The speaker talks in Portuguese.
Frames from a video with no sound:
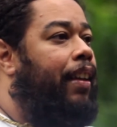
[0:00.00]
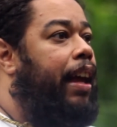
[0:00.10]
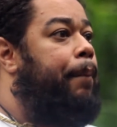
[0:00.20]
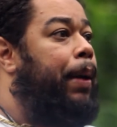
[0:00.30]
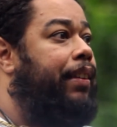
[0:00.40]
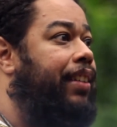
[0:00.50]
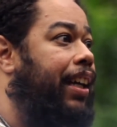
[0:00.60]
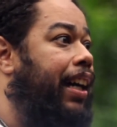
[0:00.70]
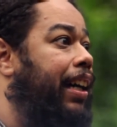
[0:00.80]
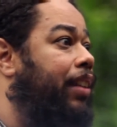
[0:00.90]
é
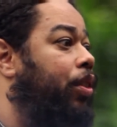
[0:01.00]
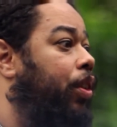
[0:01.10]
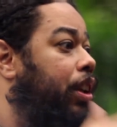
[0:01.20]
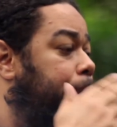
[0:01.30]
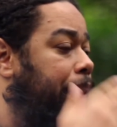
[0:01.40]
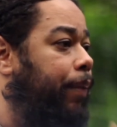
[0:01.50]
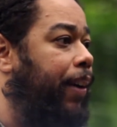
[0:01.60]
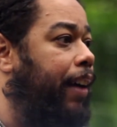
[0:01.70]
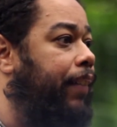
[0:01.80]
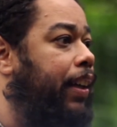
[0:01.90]
baseado
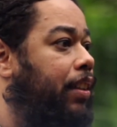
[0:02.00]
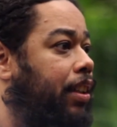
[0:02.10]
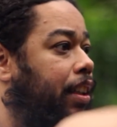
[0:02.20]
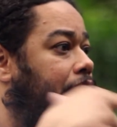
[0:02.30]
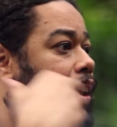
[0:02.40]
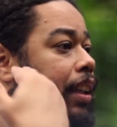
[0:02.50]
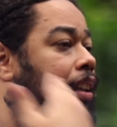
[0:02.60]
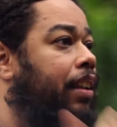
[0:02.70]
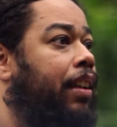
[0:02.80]
especificamente em,